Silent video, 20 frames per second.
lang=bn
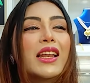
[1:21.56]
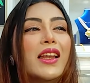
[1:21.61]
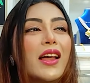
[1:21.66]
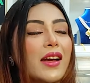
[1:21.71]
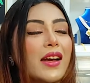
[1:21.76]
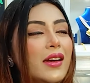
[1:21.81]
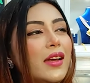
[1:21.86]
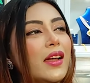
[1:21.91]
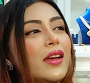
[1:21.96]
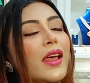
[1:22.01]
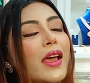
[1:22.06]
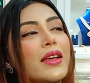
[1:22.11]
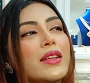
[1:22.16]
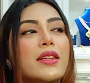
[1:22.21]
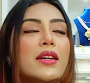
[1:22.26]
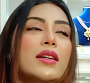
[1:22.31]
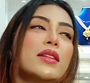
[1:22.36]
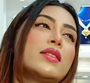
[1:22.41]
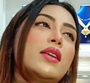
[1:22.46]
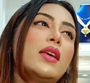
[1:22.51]
লন্ডনে
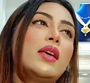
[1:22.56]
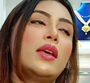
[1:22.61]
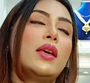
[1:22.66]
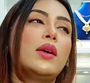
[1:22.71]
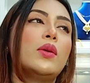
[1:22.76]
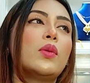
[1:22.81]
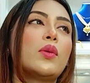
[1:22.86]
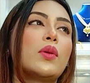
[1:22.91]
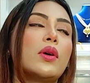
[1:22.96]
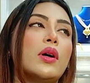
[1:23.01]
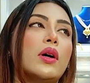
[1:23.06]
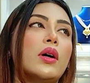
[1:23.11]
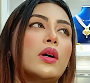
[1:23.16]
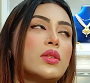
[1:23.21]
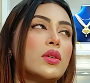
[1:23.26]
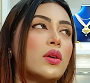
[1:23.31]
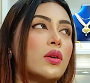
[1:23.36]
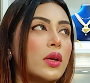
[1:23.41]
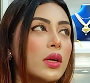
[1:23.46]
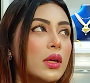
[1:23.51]
একটা আছে ইউ
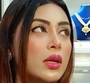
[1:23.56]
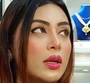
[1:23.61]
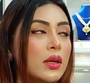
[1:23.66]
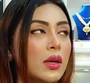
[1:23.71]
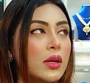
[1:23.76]
সরি